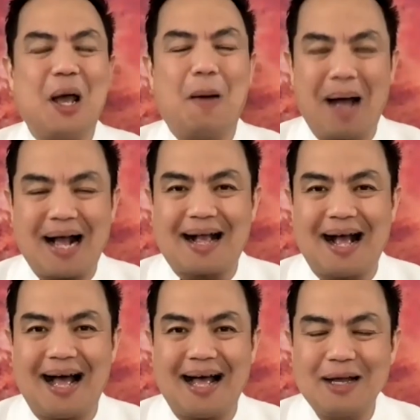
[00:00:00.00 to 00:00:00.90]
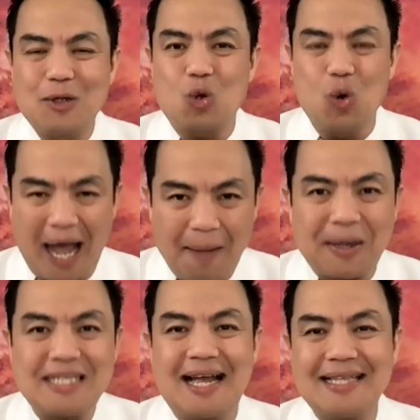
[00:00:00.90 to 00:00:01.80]
Maka Tuhan
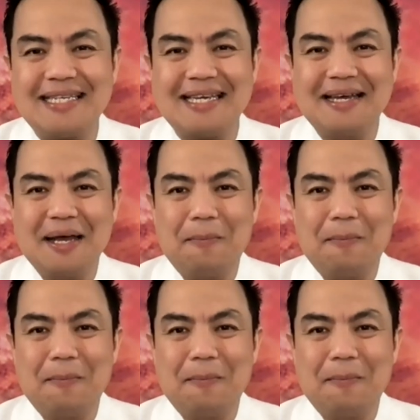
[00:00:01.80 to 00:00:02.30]
berjanji